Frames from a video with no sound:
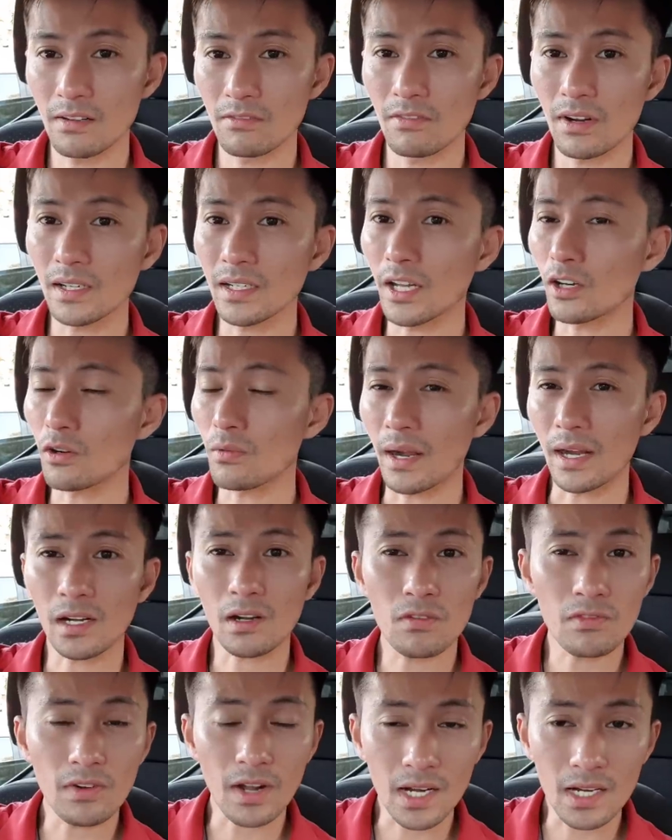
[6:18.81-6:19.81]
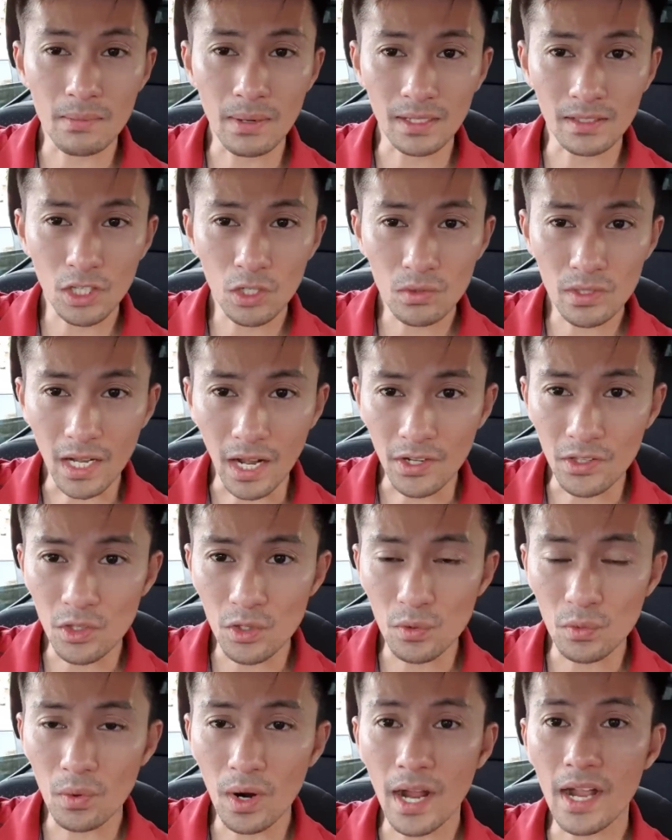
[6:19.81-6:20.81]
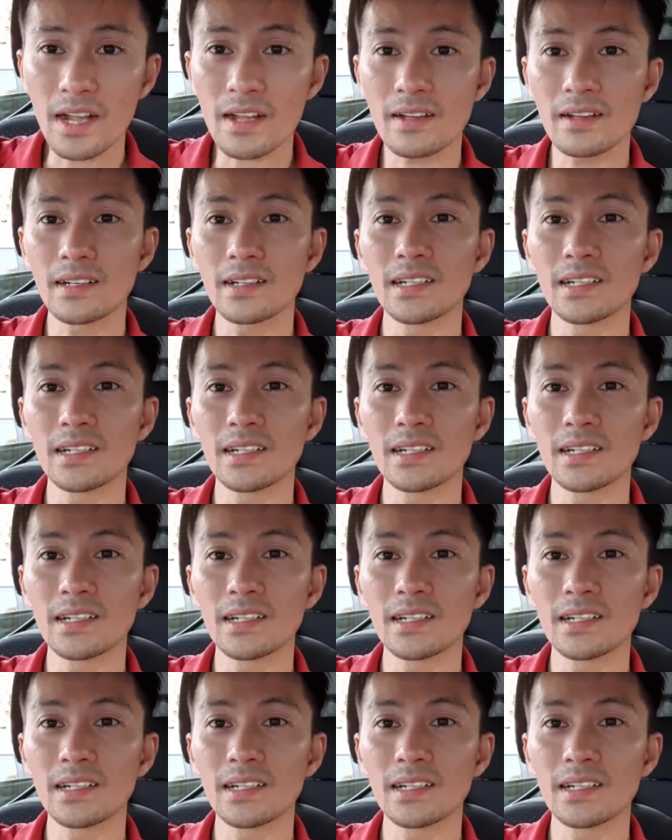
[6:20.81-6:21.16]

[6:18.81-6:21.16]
Vấn đề của bạn không phải là bạn thiếu nợ nhiều quá,